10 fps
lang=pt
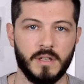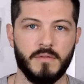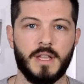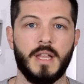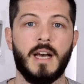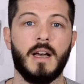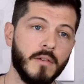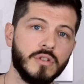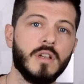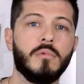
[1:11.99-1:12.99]
que vai dar,
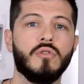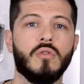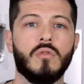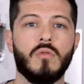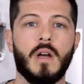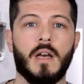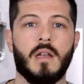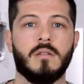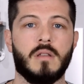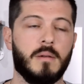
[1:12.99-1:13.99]
é você abrir o jogo com
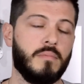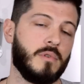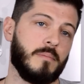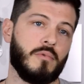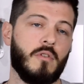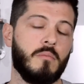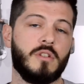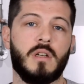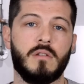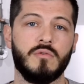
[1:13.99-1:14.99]
ela, tá? Porque
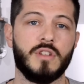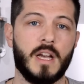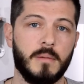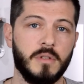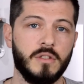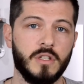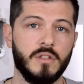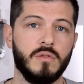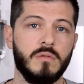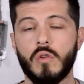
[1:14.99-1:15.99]
provavelmente ela não sabe
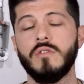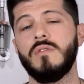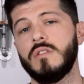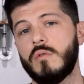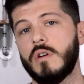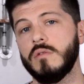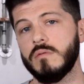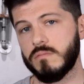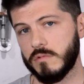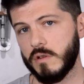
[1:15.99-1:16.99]
disso, ou de vez em
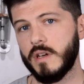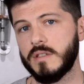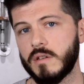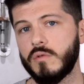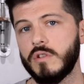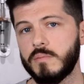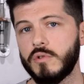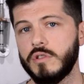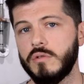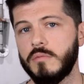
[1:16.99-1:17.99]
quando não vai ser correspondido